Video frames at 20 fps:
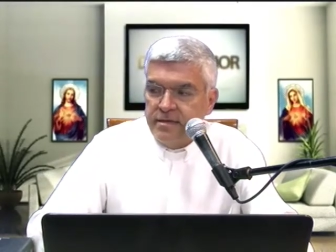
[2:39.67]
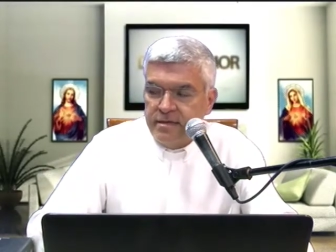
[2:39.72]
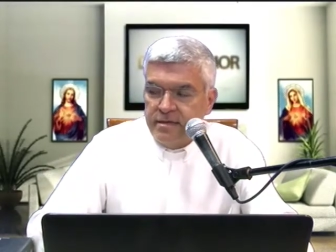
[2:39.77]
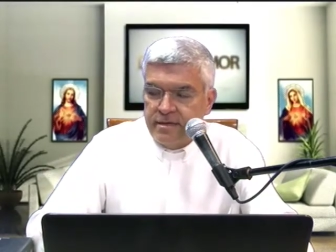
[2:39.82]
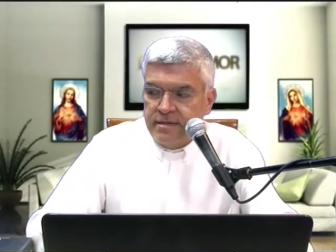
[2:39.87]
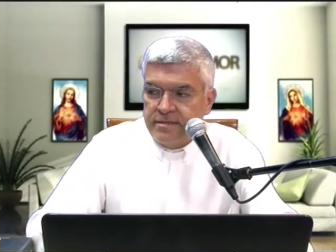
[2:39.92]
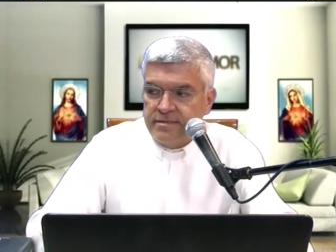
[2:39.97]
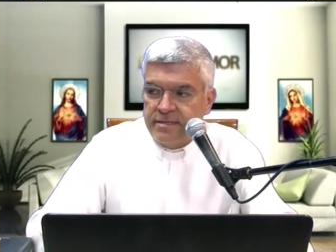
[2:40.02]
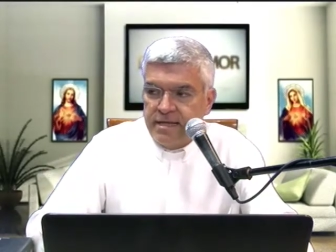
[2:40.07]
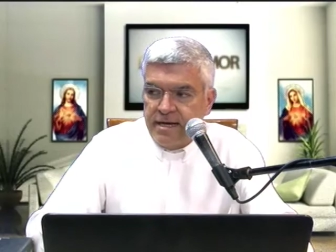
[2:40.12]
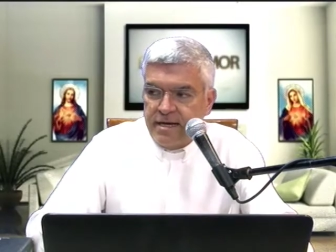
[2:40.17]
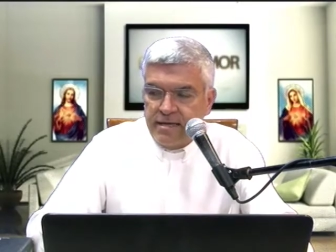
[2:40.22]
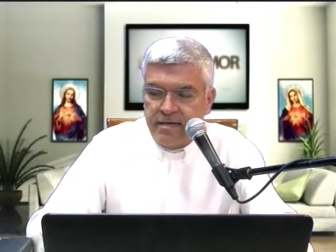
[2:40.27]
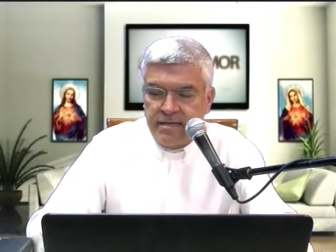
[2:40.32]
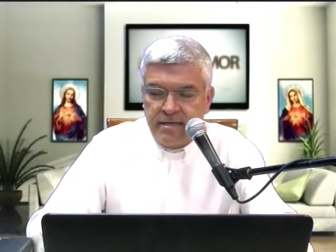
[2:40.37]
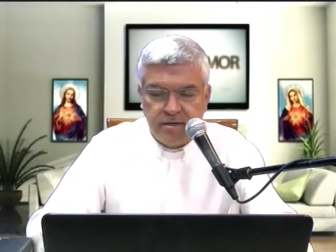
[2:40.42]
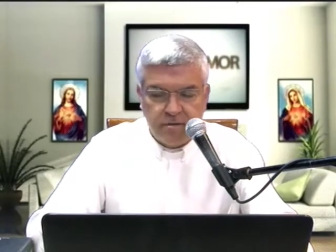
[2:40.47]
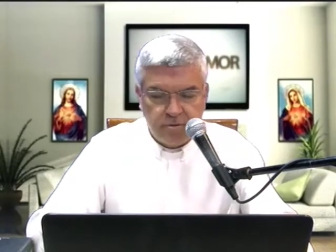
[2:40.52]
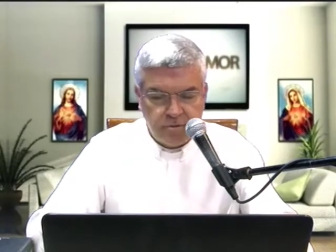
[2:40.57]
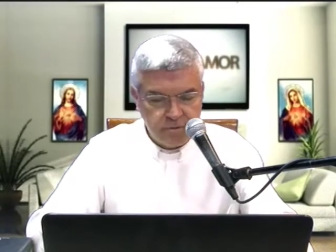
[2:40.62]
que está
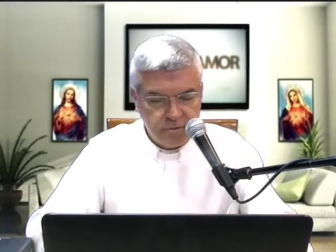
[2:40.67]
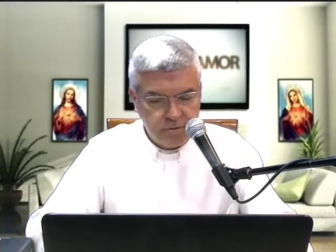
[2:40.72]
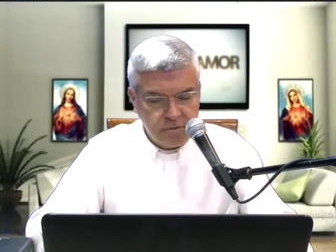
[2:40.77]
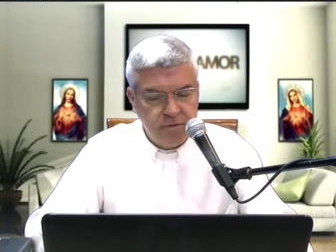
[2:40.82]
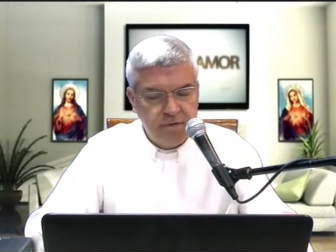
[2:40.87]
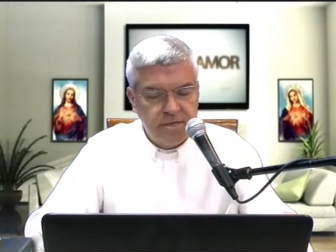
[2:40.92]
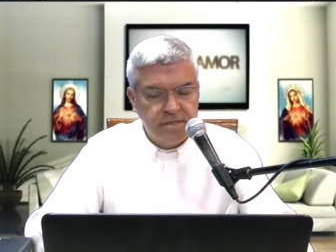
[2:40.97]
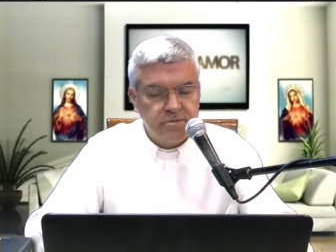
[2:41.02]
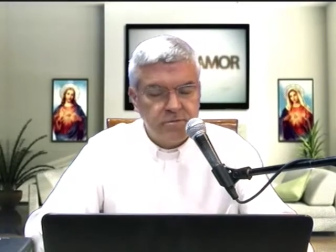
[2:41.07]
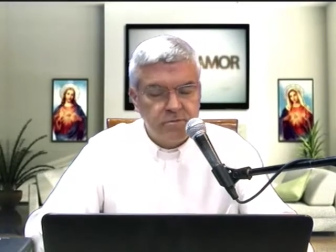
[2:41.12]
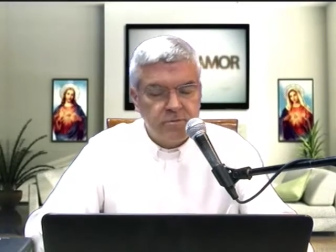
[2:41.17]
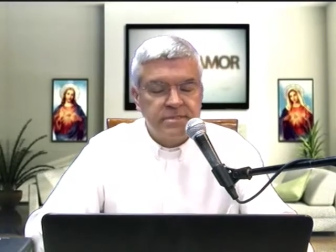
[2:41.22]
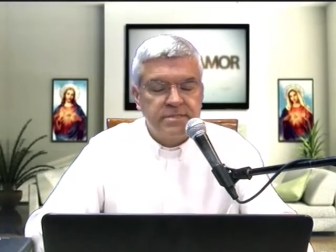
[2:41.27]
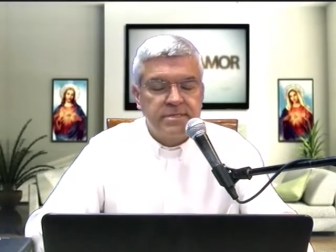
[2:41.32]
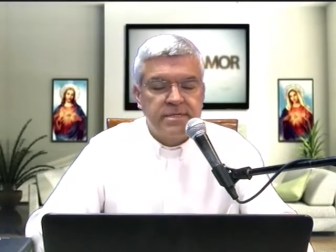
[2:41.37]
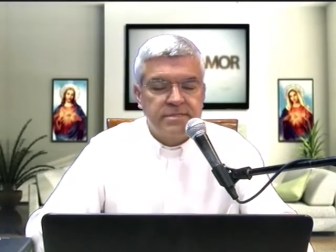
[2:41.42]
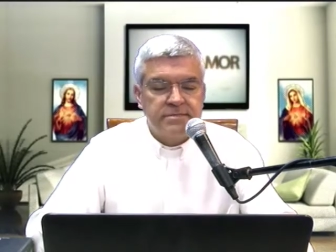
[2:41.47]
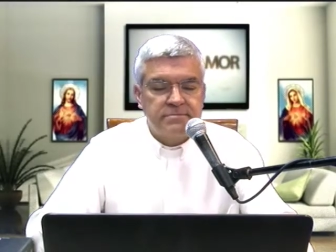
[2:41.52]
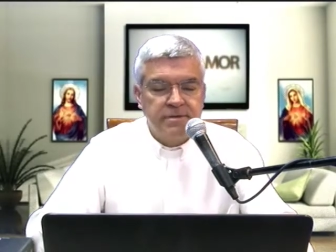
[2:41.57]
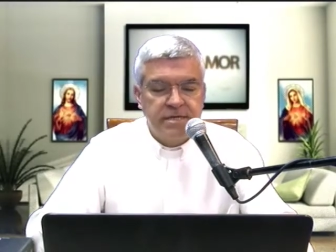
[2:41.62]
aquí en controles,
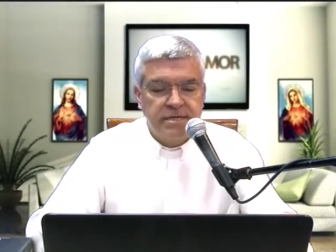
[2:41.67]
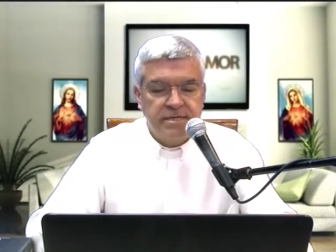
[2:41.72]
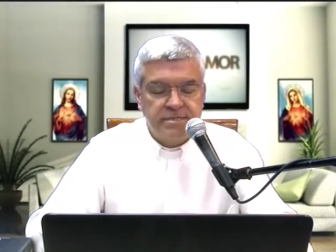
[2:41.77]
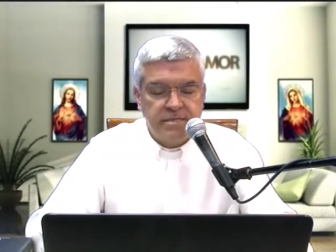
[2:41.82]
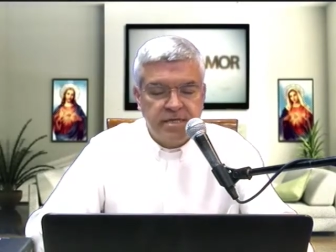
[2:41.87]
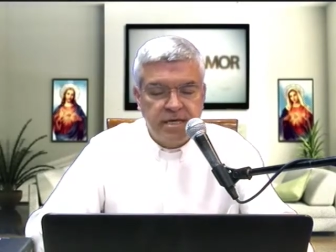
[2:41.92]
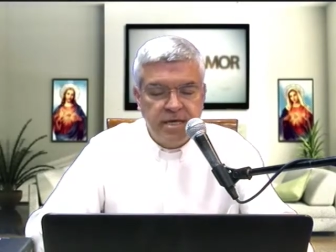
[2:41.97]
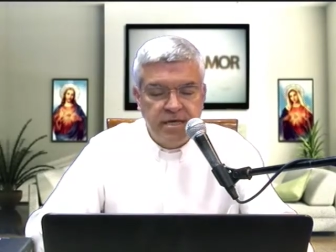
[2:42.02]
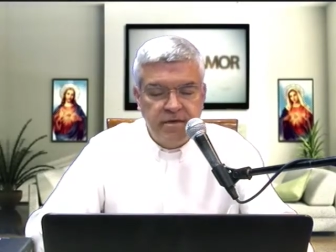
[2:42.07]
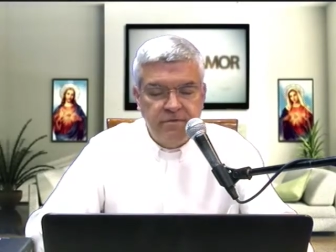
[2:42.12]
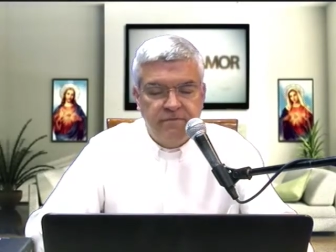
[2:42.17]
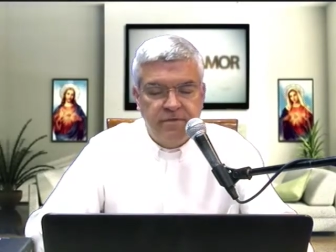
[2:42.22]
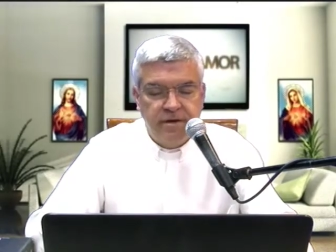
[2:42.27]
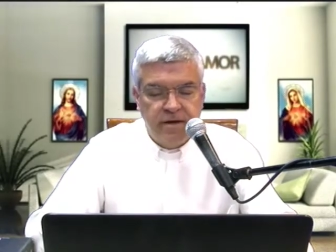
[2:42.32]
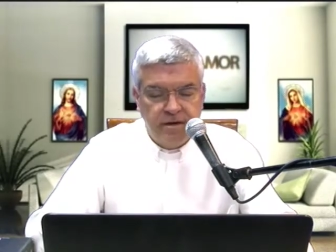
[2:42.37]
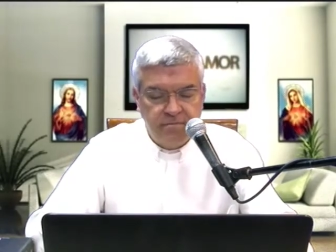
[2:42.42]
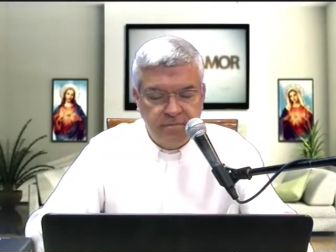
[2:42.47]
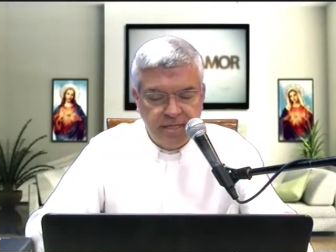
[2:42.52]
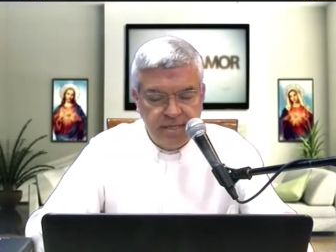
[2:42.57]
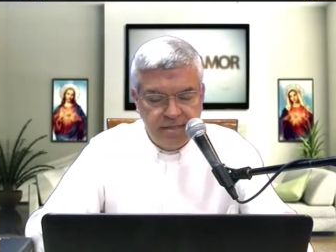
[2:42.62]
nuestras bellas y
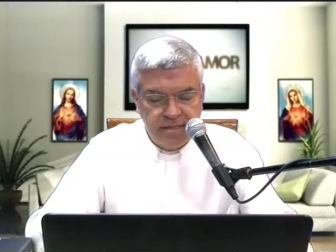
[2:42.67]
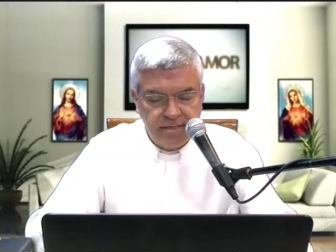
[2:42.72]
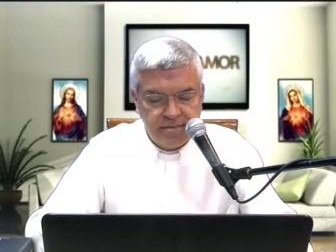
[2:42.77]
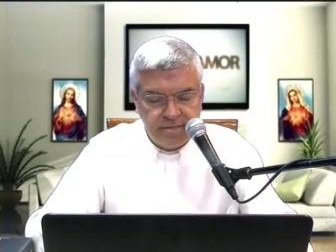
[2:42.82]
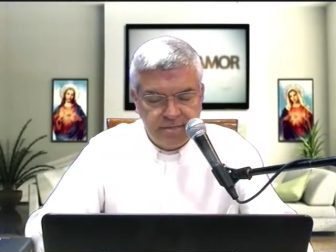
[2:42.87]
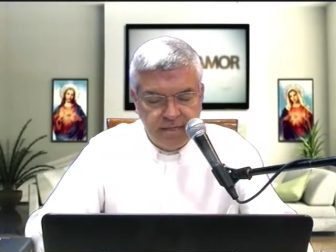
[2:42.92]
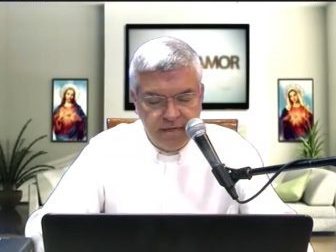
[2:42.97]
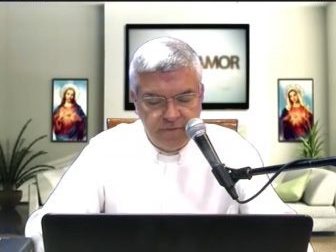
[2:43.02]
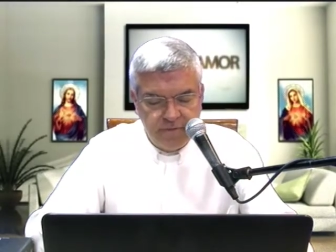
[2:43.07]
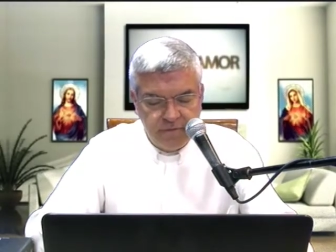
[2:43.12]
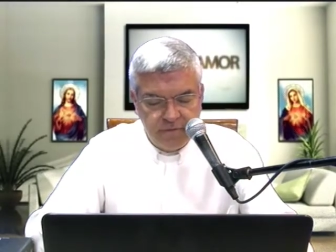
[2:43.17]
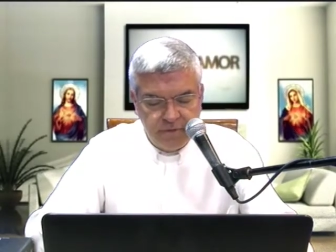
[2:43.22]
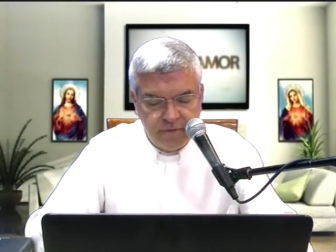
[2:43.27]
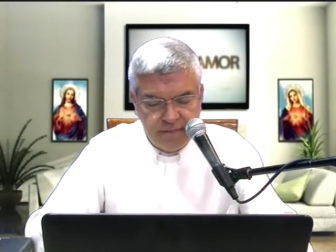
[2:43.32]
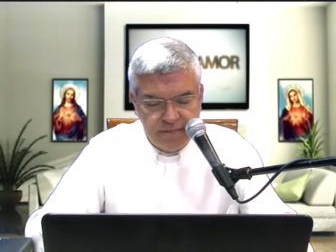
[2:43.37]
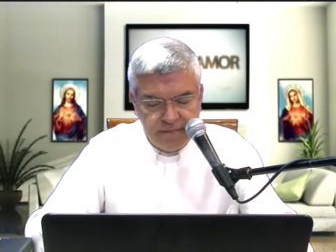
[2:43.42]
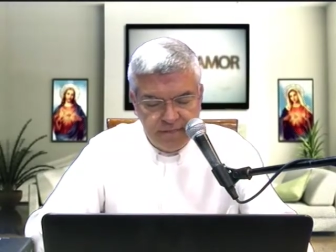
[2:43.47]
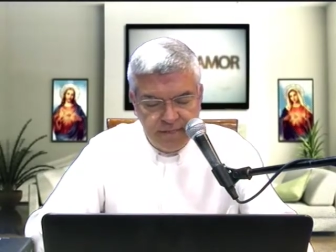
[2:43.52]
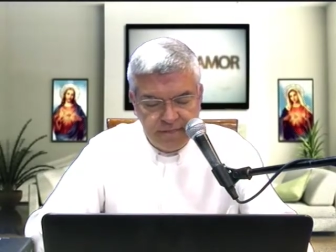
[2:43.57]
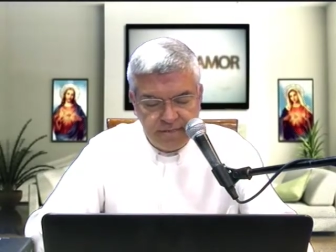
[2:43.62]
flamantes
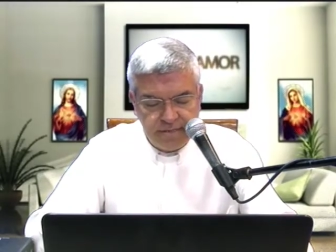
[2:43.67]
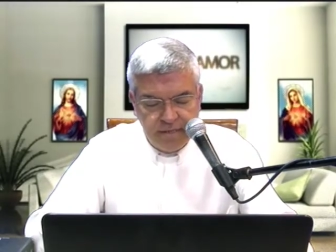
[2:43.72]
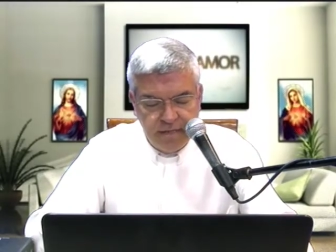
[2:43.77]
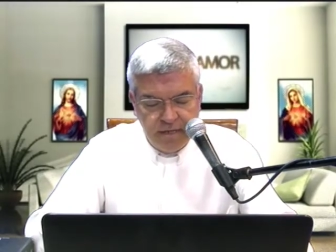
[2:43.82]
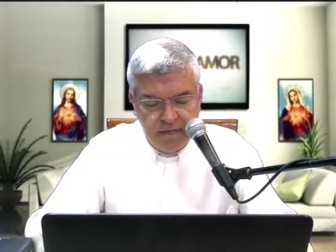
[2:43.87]
telefonistas,